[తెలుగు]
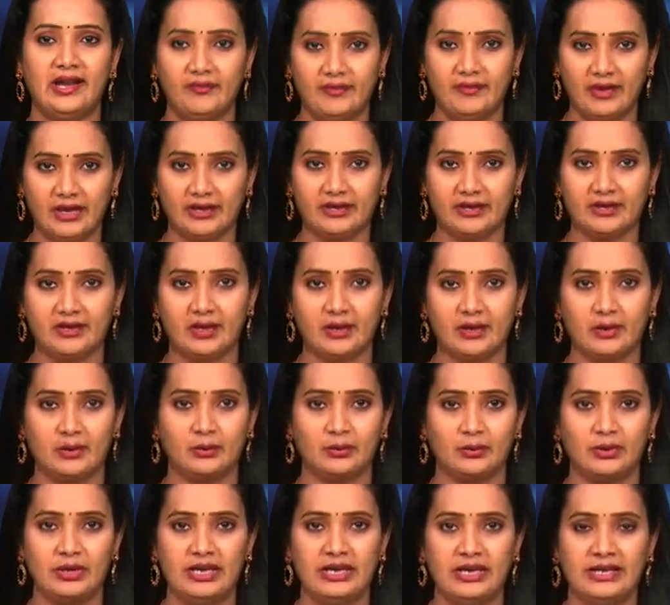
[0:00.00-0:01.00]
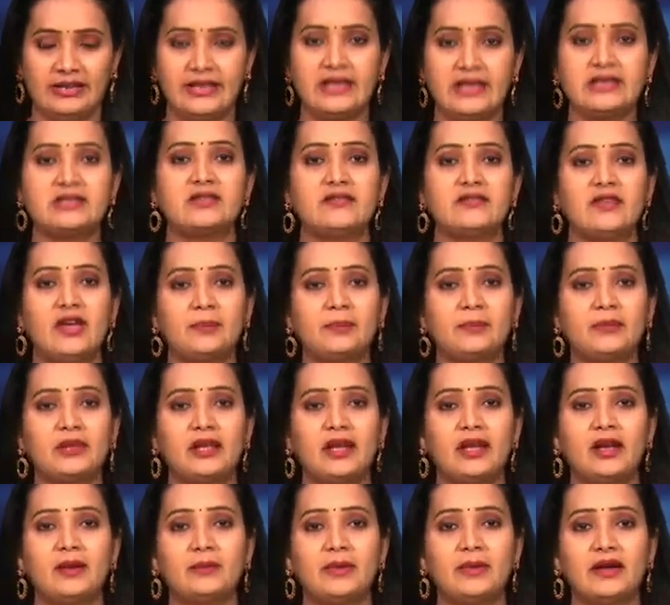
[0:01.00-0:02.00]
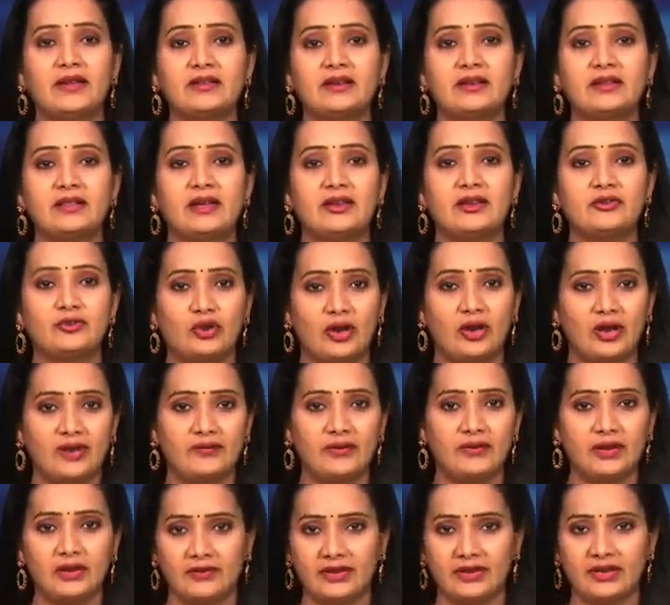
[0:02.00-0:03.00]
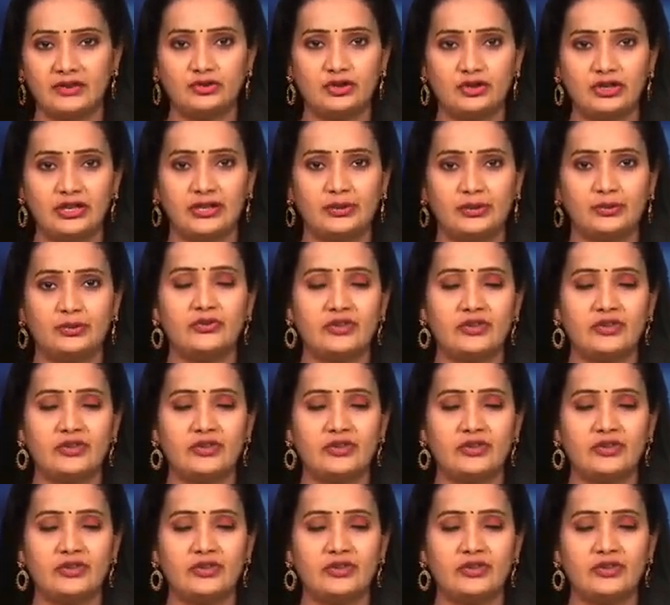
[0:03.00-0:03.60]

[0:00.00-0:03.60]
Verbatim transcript: రైల్వే అధికారులు దేశవ్యాప్తంగా భద్రతా డ్రైవ్ నిర్వహించేందుకు